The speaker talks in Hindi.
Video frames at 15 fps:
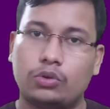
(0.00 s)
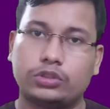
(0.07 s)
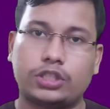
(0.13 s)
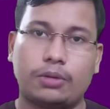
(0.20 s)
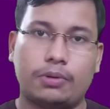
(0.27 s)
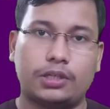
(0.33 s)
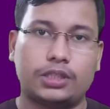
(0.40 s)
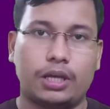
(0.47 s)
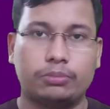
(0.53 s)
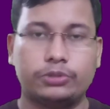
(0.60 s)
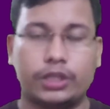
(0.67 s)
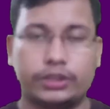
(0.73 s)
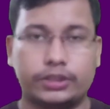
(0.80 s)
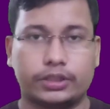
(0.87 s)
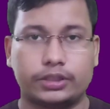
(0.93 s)
उसके बाद आप
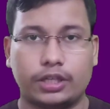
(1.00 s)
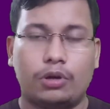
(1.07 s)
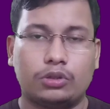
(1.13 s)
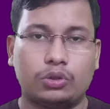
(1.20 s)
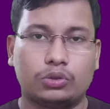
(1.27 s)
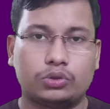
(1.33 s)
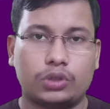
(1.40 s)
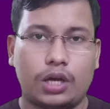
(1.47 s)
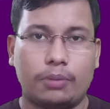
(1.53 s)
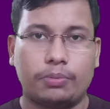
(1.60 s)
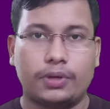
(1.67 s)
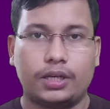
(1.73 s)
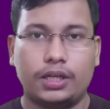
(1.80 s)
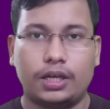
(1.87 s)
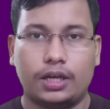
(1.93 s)
जा सकते हैं पर दोस्तों
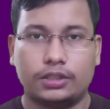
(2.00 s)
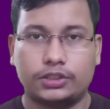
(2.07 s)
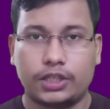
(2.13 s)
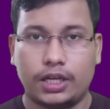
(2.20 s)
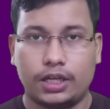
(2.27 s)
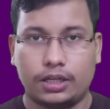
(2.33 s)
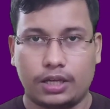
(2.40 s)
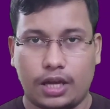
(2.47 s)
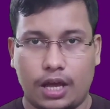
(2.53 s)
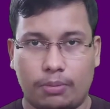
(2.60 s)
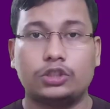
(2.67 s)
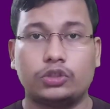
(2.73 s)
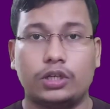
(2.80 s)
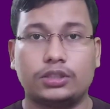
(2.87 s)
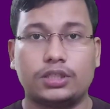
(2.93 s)
आपके लिए अच्छा है
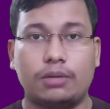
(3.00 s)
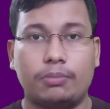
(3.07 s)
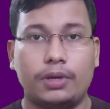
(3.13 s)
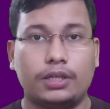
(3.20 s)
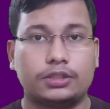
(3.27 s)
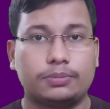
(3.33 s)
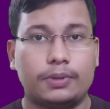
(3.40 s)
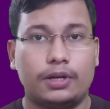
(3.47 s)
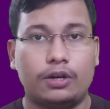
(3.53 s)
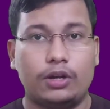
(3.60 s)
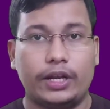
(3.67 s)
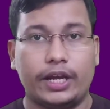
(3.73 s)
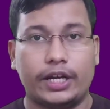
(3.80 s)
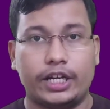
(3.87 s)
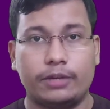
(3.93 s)
ये जो एग्ज़ाम है इसमें
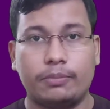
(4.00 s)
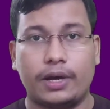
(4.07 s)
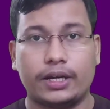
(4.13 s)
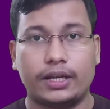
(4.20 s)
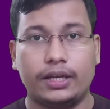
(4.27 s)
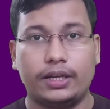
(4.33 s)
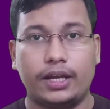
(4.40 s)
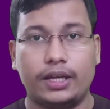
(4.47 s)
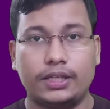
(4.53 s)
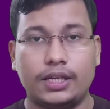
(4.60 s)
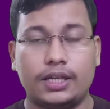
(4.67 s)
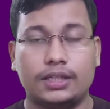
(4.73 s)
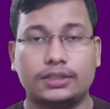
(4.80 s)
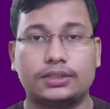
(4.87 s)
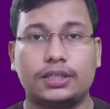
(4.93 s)
नेगेटिव मार्किंग नहीं
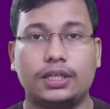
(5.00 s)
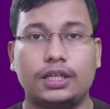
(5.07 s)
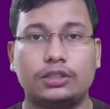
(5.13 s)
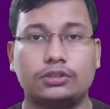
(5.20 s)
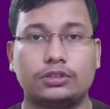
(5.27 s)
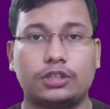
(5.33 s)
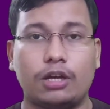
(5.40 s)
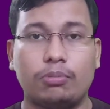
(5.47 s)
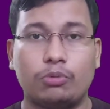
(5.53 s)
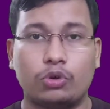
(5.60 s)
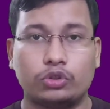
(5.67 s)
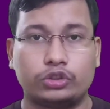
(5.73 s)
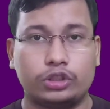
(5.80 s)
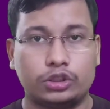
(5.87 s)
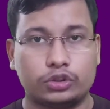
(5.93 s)
है इसीलिए सब
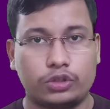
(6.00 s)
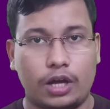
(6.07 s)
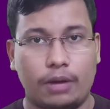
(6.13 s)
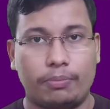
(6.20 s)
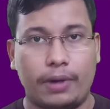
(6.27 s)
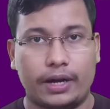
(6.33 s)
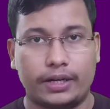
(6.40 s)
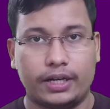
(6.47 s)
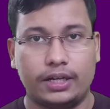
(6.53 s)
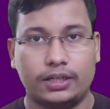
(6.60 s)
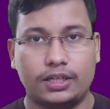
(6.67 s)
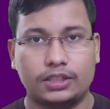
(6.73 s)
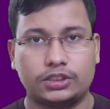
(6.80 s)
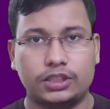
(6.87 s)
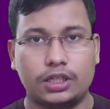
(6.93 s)
क्वेश्चन को आप
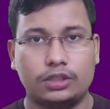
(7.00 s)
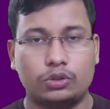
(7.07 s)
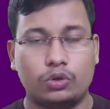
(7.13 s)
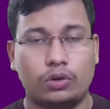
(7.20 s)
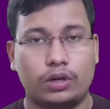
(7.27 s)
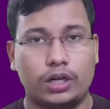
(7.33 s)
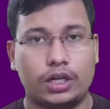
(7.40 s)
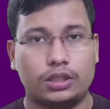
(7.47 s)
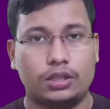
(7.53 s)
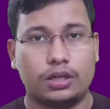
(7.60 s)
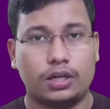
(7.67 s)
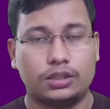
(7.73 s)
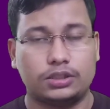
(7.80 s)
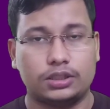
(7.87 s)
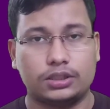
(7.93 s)
अटेंड कीजिए दो घंटे
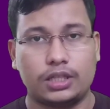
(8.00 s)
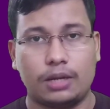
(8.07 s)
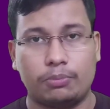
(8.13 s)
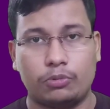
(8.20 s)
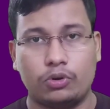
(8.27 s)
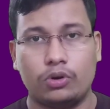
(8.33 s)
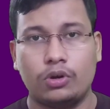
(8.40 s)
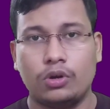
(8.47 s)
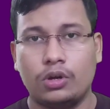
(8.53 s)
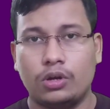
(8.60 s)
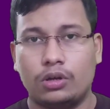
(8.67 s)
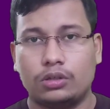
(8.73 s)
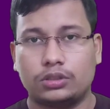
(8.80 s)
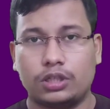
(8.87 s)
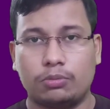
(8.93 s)
तक अच्छे से आपको
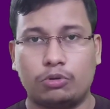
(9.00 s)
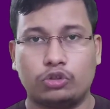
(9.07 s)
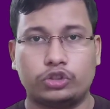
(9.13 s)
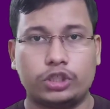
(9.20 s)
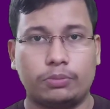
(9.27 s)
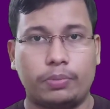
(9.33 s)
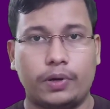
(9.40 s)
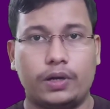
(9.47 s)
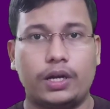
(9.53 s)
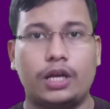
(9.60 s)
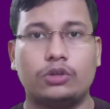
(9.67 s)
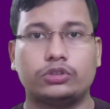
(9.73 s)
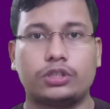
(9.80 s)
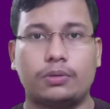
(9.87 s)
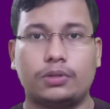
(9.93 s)
सब क्वेश्चन पढ़ना
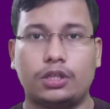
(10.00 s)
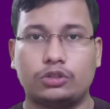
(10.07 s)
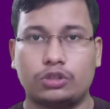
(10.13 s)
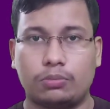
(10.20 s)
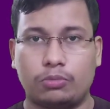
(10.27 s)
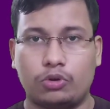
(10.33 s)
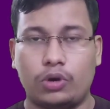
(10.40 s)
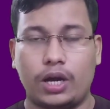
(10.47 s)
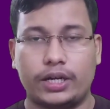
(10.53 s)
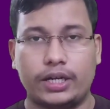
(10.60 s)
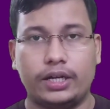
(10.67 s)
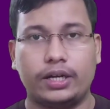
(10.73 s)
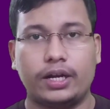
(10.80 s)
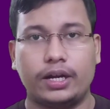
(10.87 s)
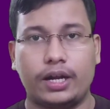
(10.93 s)
है उसके बाद सबको
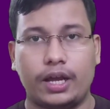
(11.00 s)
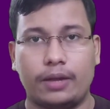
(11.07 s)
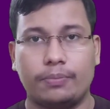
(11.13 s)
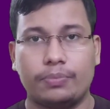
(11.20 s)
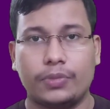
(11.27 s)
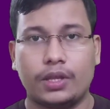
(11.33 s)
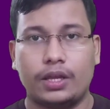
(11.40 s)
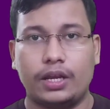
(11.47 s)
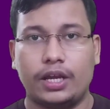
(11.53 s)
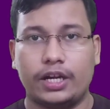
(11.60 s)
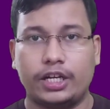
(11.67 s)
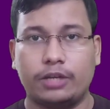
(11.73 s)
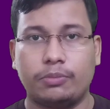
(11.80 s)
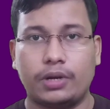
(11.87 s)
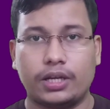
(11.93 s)
अटेंड करना है
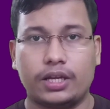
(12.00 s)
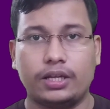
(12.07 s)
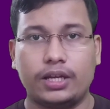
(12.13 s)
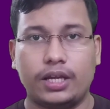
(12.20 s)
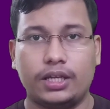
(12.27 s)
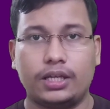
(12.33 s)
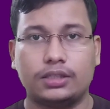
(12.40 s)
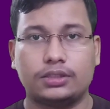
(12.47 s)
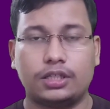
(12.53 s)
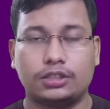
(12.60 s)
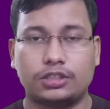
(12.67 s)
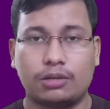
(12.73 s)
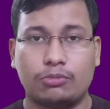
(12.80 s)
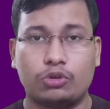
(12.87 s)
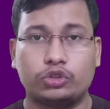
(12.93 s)
नेगेटिव मार्किंग नहीं है इसलिए
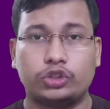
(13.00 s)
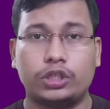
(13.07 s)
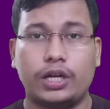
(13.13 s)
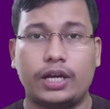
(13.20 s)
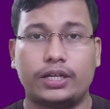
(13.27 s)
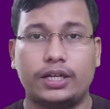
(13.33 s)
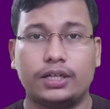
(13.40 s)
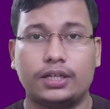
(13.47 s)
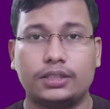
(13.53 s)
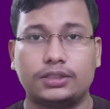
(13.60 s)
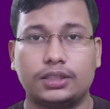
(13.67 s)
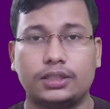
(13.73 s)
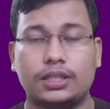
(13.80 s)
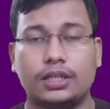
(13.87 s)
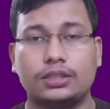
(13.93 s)
सब क्वेश्चन अटेंड
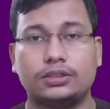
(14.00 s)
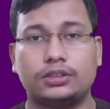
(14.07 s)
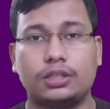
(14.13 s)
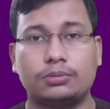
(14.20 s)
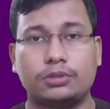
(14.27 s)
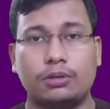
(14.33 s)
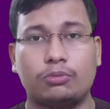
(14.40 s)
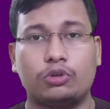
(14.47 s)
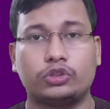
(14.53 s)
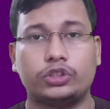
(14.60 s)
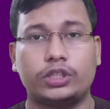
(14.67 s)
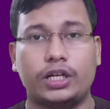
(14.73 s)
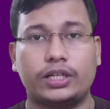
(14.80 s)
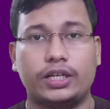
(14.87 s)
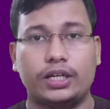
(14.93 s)
कीजिए ताकि जब सब
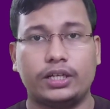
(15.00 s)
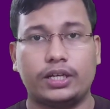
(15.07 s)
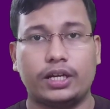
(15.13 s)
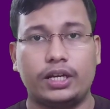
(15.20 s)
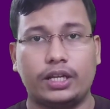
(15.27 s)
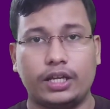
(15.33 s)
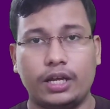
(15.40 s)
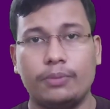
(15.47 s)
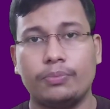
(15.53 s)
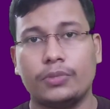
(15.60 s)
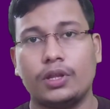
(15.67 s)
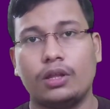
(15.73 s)
क्वेश्चन अटेंड करेंगे